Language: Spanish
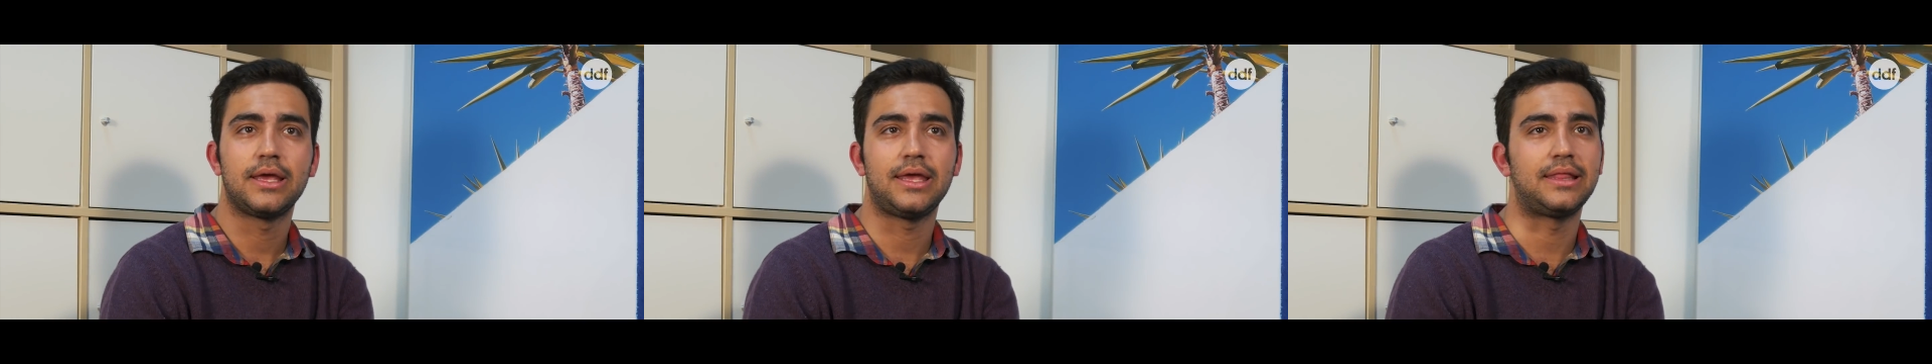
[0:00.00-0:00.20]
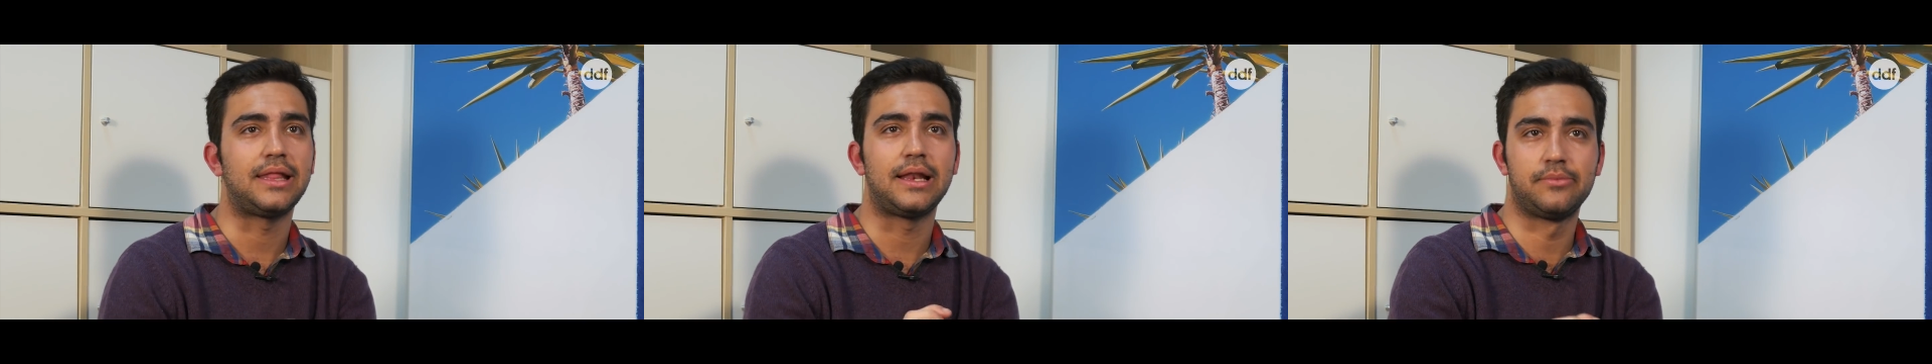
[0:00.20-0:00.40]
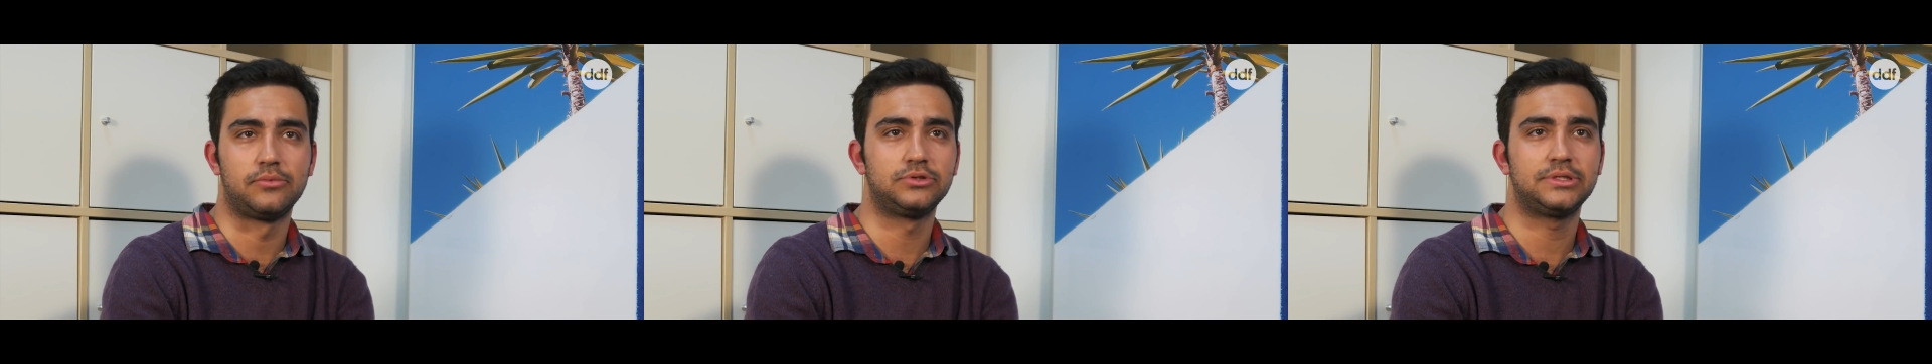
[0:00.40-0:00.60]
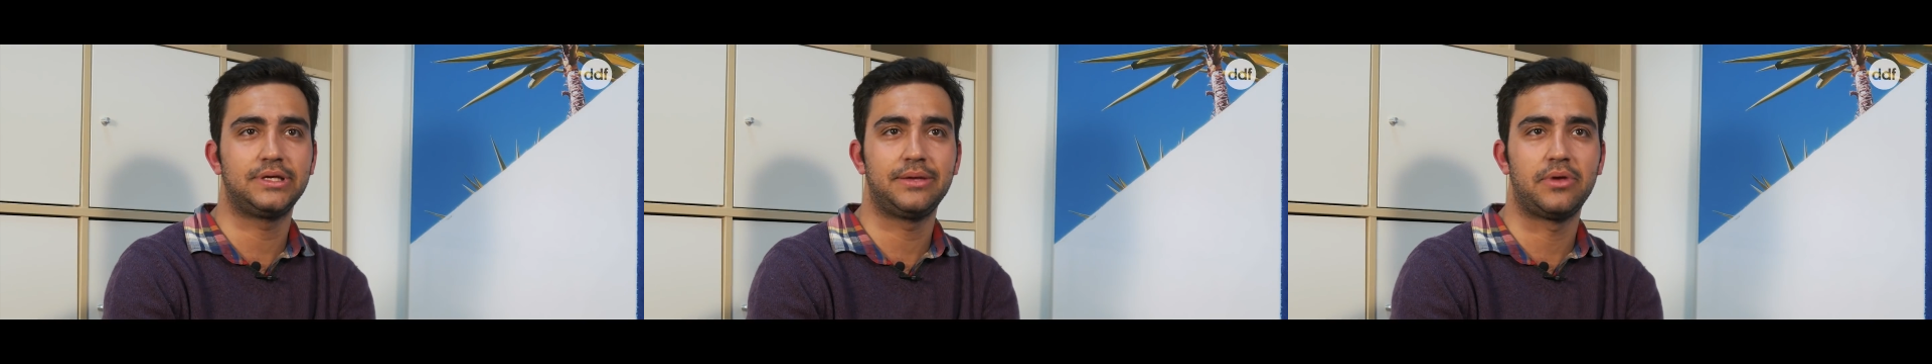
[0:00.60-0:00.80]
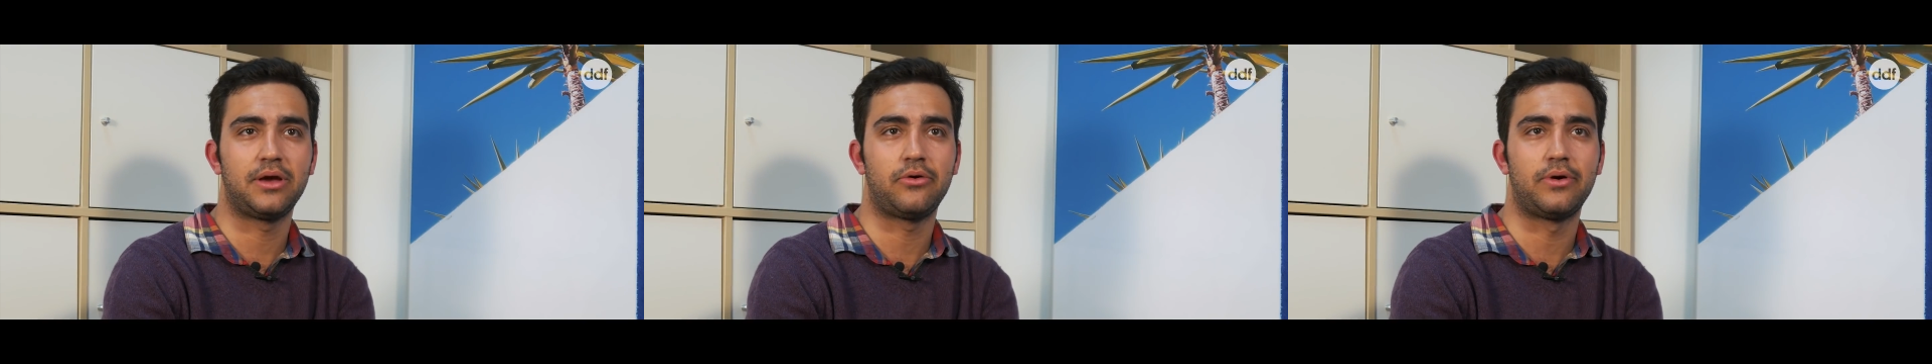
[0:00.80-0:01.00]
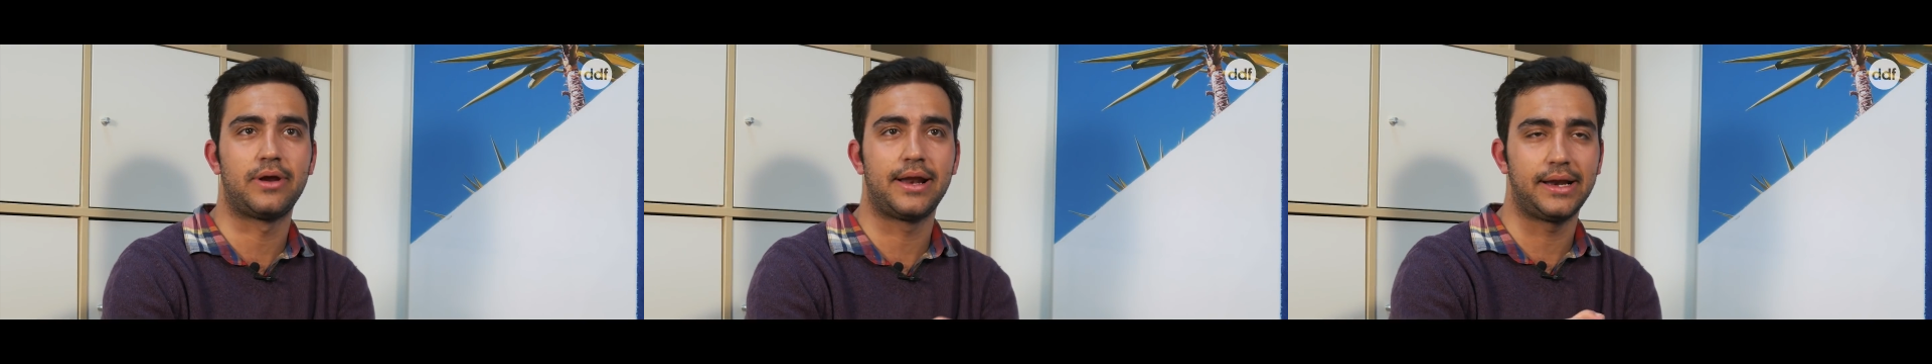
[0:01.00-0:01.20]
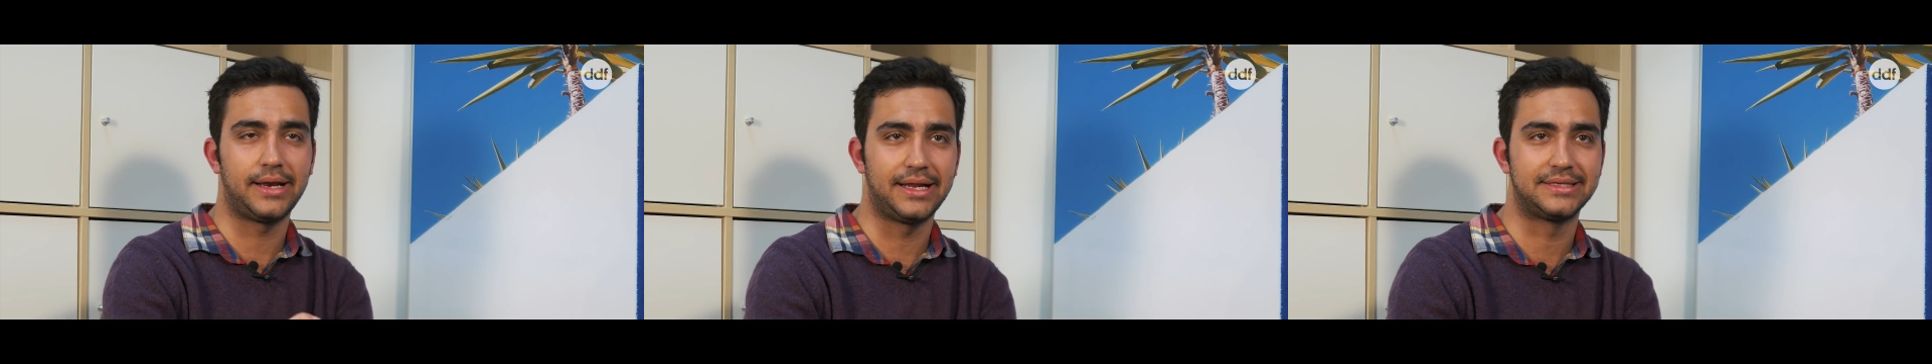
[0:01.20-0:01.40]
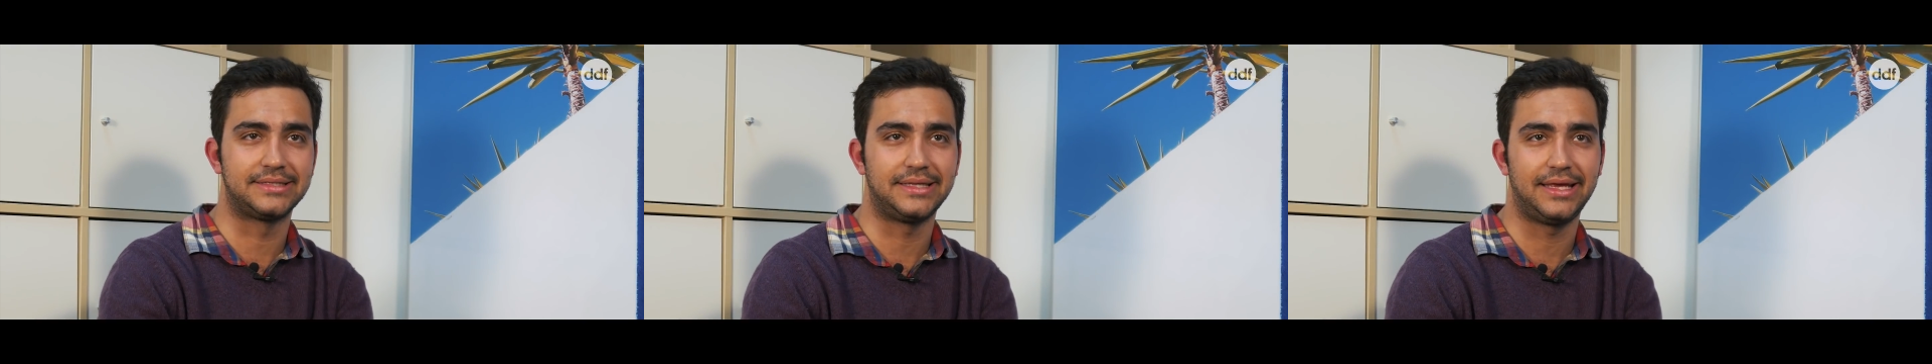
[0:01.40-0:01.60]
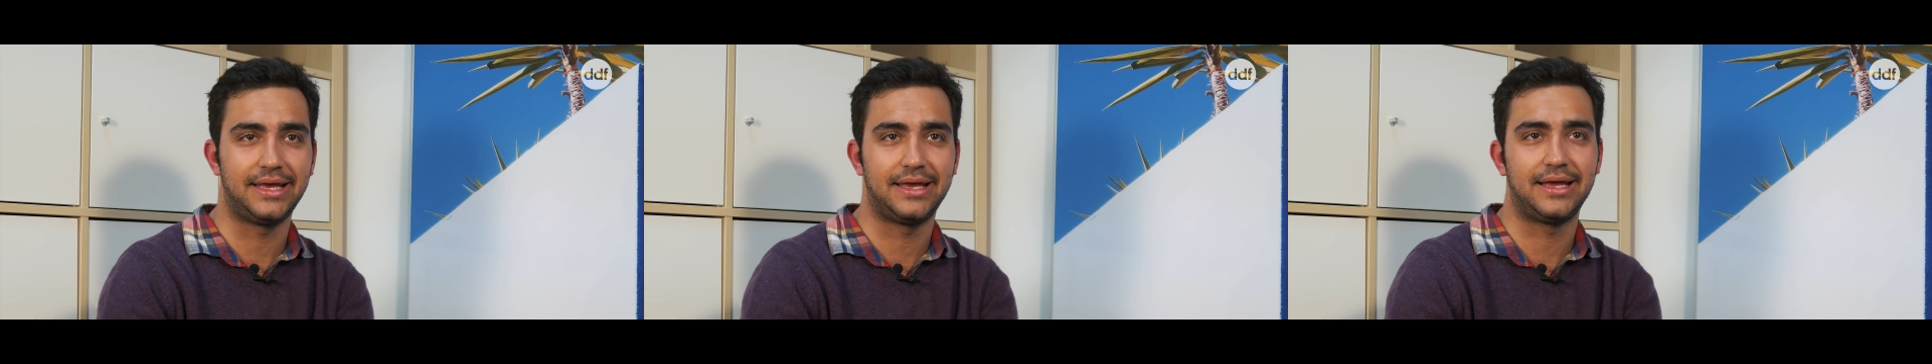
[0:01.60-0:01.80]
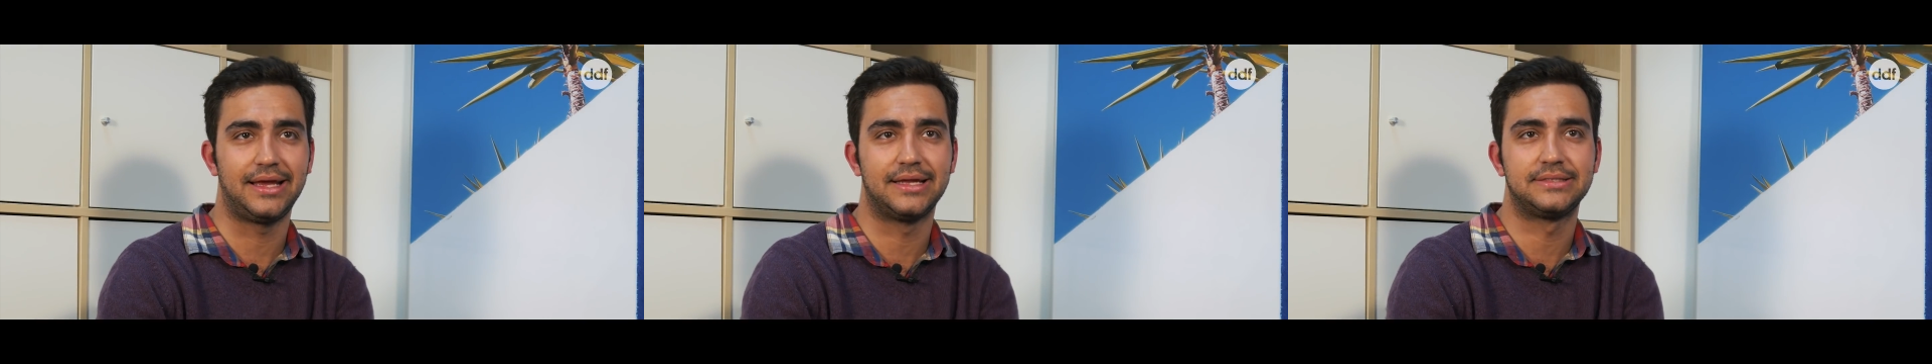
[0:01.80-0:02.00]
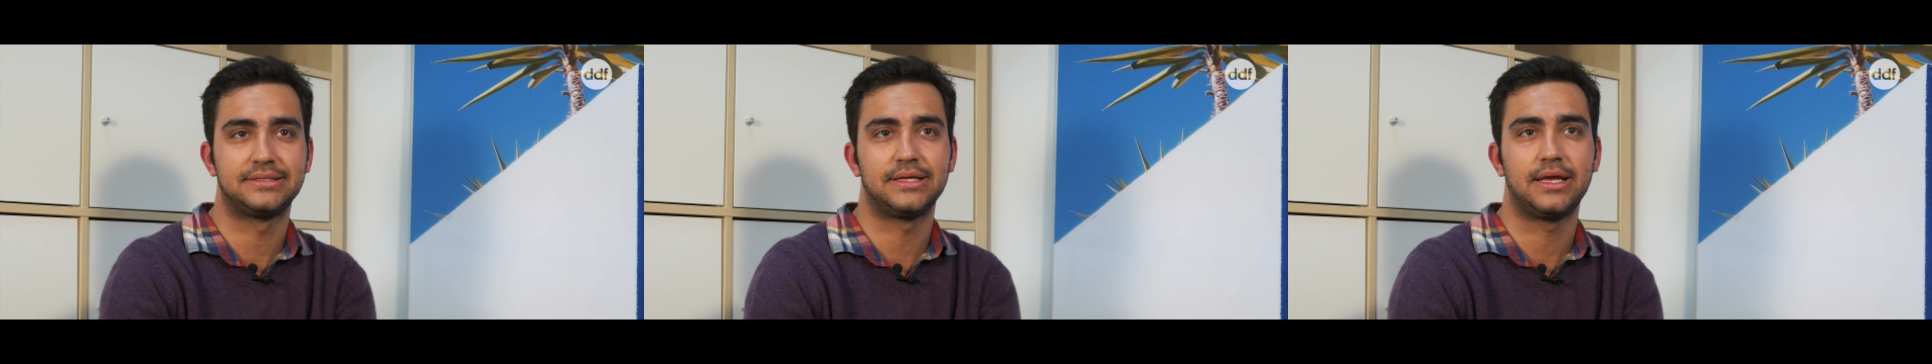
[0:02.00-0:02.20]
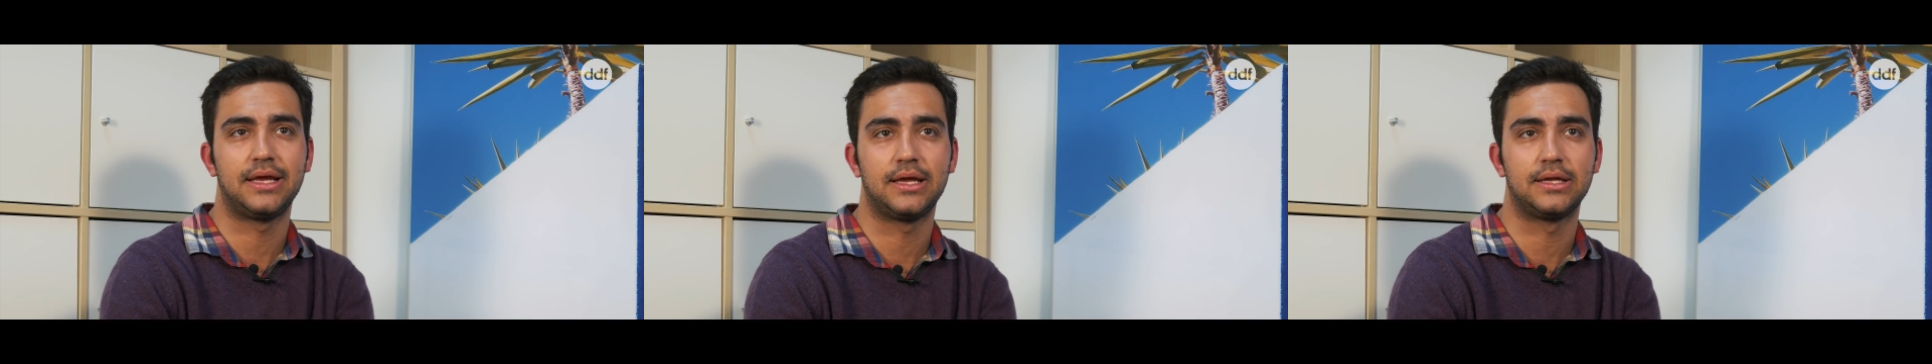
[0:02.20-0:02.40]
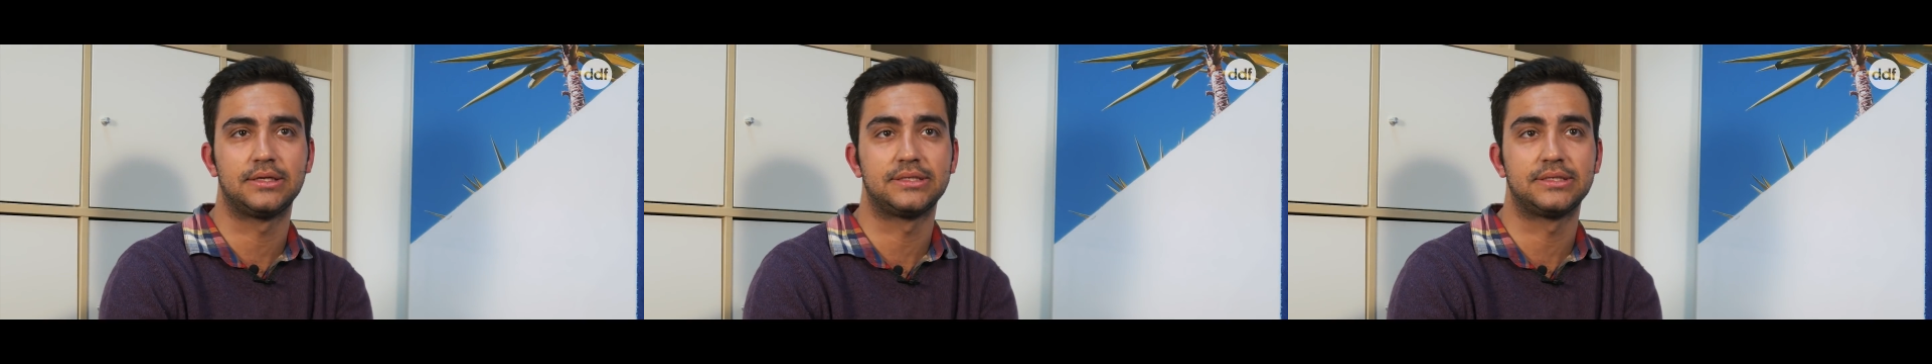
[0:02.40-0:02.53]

y tenemos que mejorar este, este,